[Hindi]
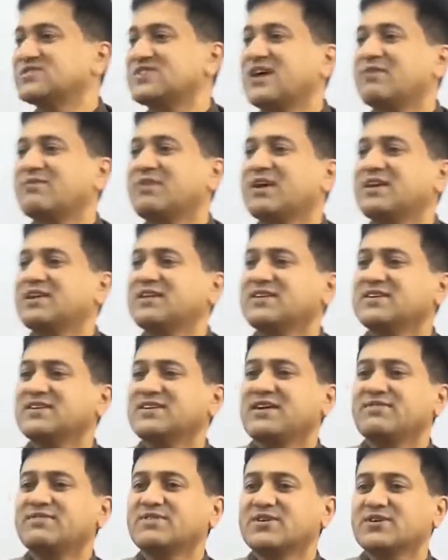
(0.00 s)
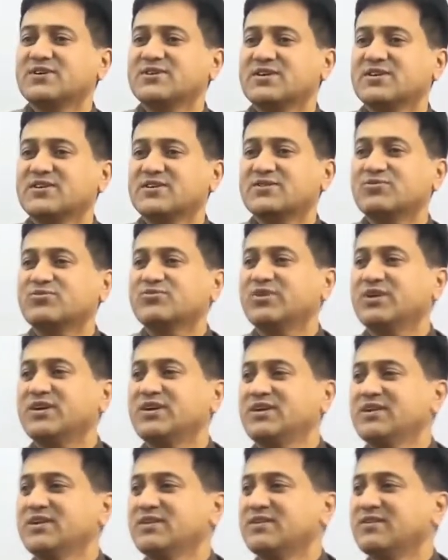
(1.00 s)
सामान्यज्ञ या विशेषज्ञ
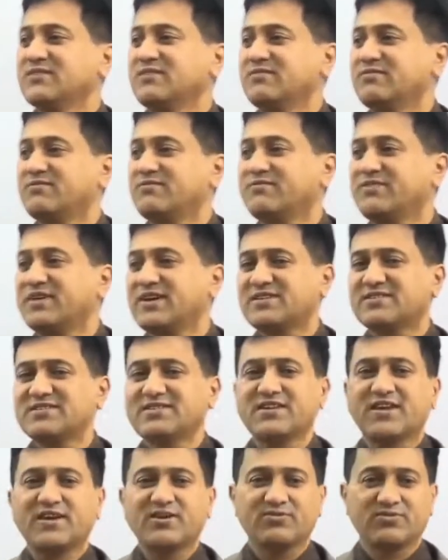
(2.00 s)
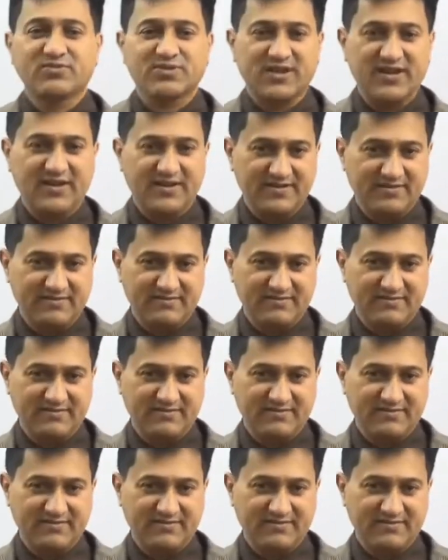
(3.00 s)
कोई व्यक्ति नहीं होता है